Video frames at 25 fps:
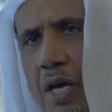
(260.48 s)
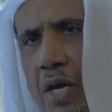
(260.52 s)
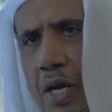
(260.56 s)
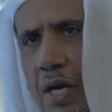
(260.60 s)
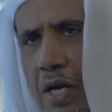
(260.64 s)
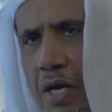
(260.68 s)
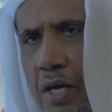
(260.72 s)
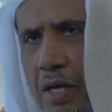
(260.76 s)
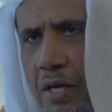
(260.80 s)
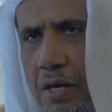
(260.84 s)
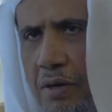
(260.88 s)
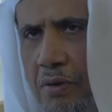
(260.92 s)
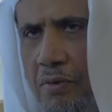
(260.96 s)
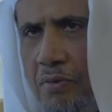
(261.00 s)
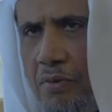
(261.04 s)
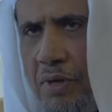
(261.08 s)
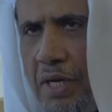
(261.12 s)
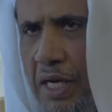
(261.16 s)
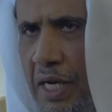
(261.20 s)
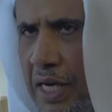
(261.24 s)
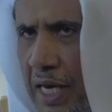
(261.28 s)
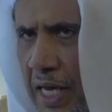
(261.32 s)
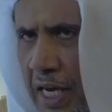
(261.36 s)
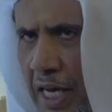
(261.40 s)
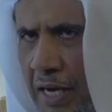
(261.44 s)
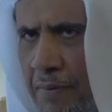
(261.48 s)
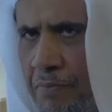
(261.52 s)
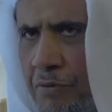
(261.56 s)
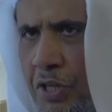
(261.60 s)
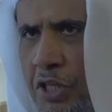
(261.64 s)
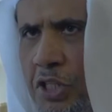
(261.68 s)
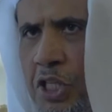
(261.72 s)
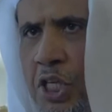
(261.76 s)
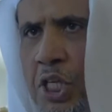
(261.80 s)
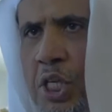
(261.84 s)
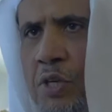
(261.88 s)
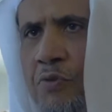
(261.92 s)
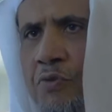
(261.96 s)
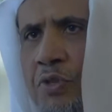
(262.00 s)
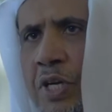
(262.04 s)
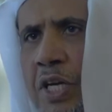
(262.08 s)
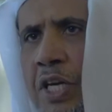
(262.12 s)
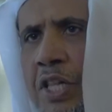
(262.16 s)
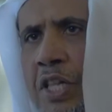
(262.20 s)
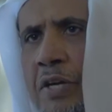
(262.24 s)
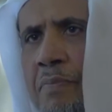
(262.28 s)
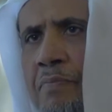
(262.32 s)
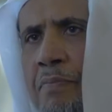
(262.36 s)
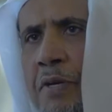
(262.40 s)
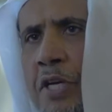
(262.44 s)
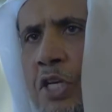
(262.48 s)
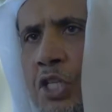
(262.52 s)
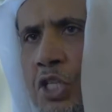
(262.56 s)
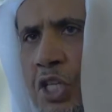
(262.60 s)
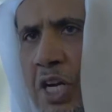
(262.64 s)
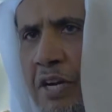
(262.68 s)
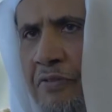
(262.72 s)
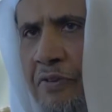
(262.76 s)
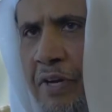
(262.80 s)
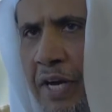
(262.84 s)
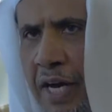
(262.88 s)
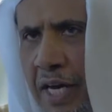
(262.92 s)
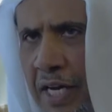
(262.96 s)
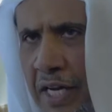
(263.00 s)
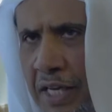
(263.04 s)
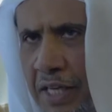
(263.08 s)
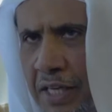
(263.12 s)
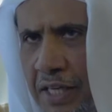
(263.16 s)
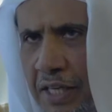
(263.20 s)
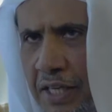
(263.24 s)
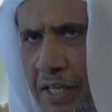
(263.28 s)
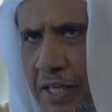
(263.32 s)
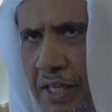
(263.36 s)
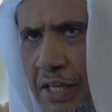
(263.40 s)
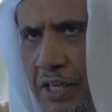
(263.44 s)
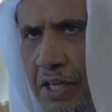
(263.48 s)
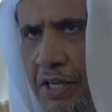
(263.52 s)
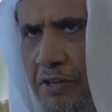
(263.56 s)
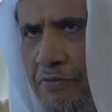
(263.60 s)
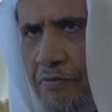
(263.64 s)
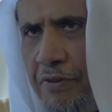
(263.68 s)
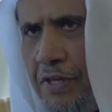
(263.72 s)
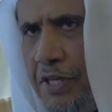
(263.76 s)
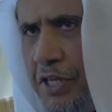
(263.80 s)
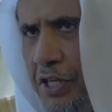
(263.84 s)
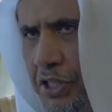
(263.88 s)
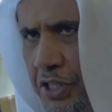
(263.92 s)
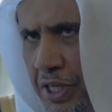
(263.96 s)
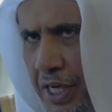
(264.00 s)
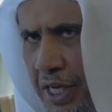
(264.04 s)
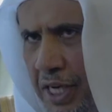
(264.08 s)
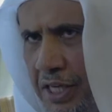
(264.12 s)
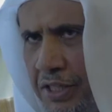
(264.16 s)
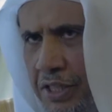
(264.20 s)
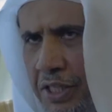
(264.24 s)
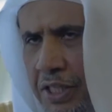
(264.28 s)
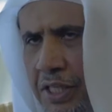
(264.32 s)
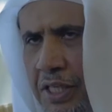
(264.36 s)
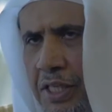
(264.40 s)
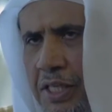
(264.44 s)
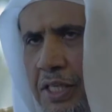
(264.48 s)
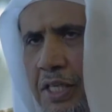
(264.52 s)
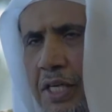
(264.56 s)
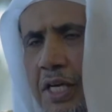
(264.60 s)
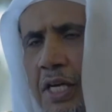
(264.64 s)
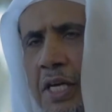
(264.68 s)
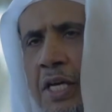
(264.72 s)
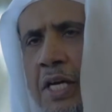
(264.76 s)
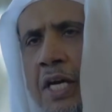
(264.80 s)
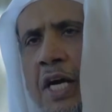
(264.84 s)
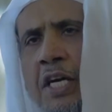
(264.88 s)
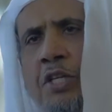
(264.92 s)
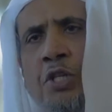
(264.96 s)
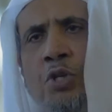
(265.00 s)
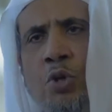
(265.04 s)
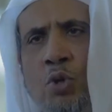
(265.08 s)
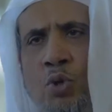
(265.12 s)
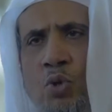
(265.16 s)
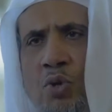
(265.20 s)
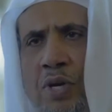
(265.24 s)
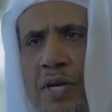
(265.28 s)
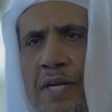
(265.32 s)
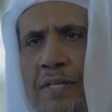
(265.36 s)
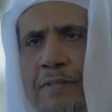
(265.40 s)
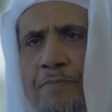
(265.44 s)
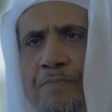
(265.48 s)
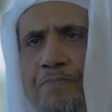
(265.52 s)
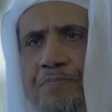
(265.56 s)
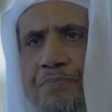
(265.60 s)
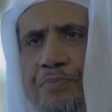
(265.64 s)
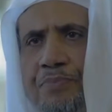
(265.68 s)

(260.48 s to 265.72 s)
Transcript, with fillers: أه، ولله الحمد تشرفت أيضا بإشرافه علي في رسالة أه، الدكتوراه